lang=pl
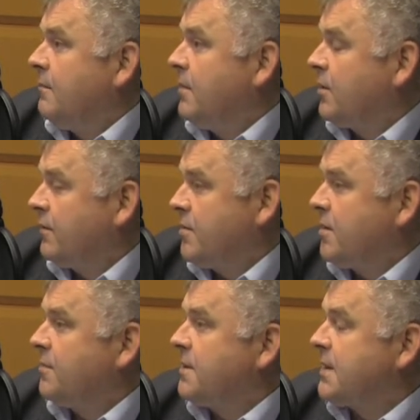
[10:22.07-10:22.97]
Byli to
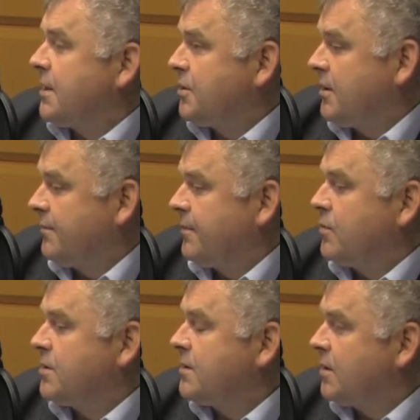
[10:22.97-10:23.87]
wybitni pisarze,
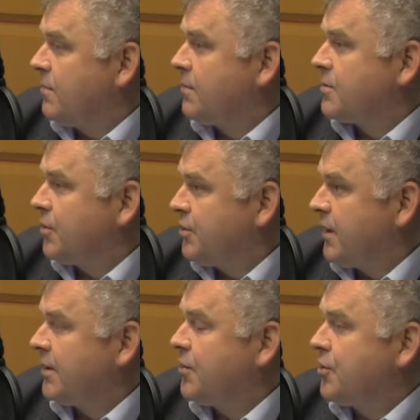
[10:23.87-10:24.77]
muzycy,
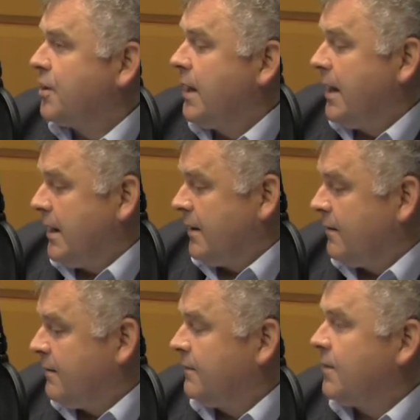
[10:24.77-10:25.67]
kompozytorzy, artyści,
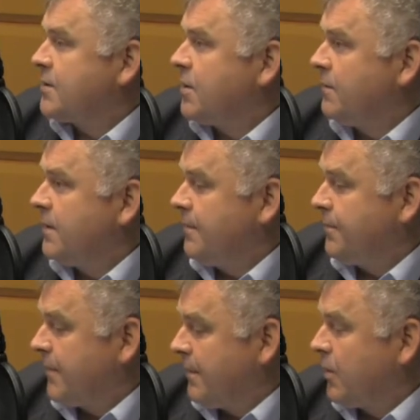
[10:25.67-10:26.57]
wojskowi,
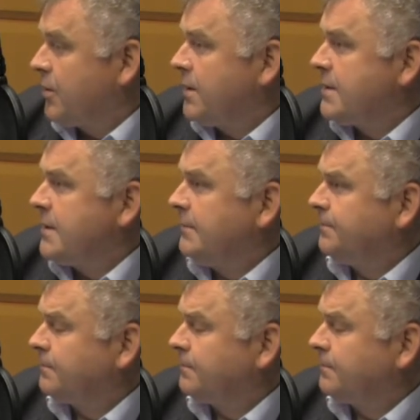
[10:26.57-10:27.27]
politycy,